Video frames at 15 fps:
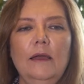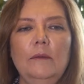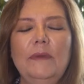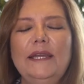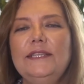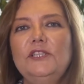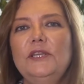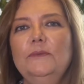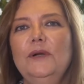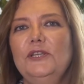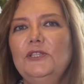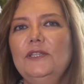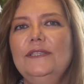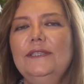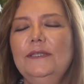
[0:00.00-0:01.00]
Ben işe
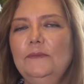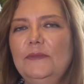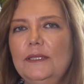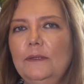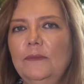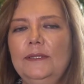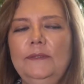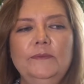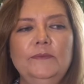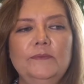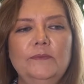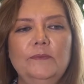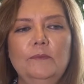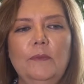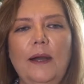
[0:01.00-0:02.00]
başladığım zaman
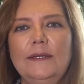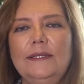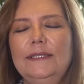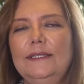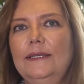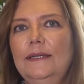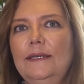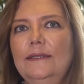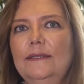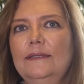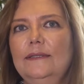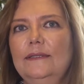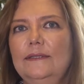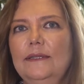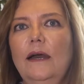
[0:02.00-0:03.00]
bankada
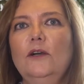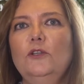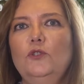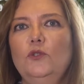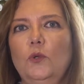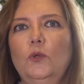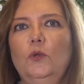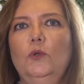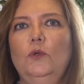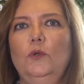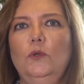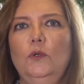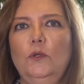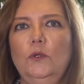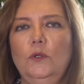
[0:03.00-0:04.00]
daha çok
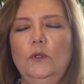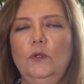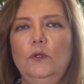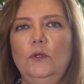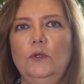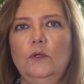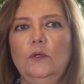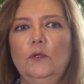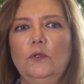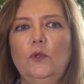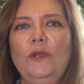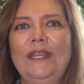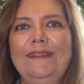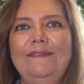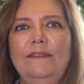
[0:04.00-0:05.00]
e,
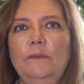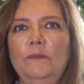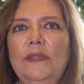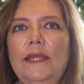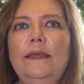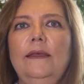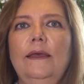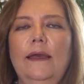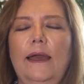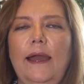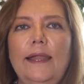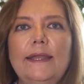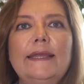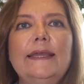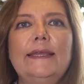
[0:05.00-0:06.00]
yönetimde
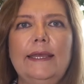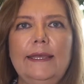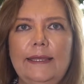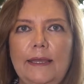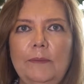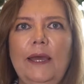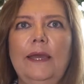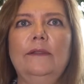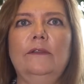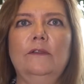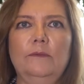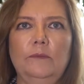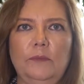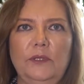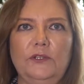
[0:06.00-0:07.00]
erkek egemen
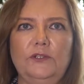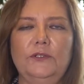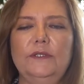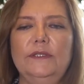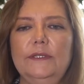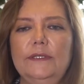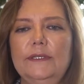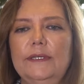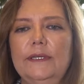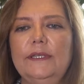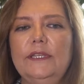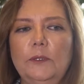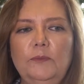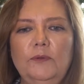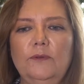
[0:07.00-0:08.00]
bir e,
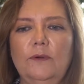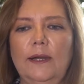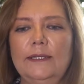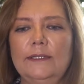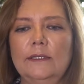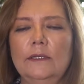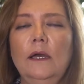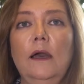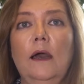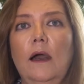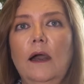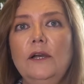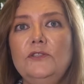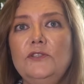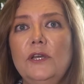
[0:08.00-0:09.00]
yapı vardı.
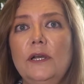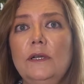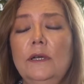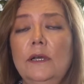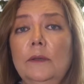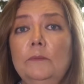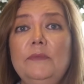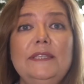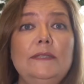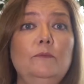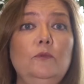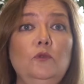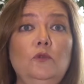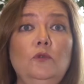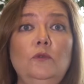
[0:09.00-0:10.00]
Ancak
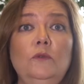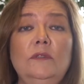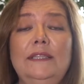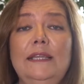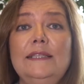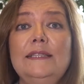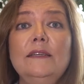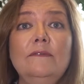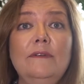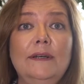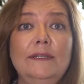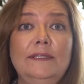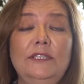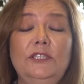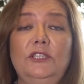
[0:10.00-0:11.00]
biz bunun
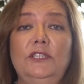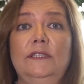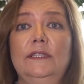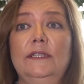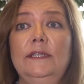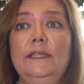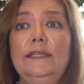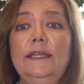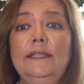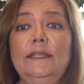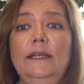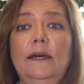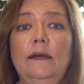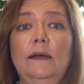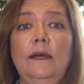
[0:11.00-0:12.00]
dezavantajını
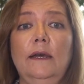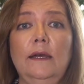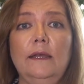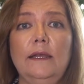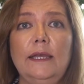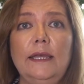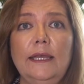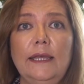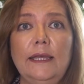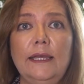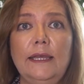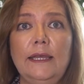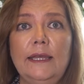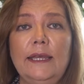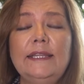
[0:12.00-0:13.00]
ya da e,
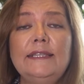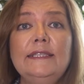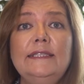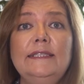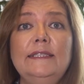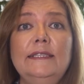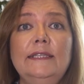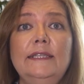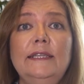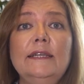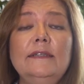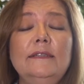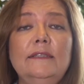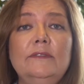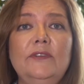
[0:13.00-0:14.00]
etkisini,
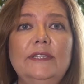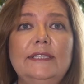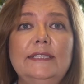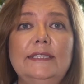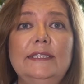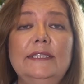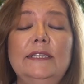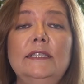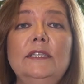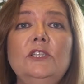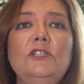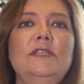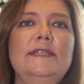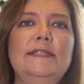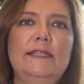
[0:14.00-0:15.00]
negatif etkisini
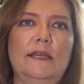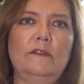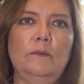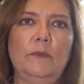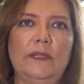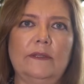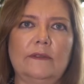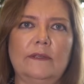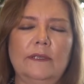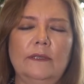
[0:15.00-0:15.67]
hiç hissetmedik.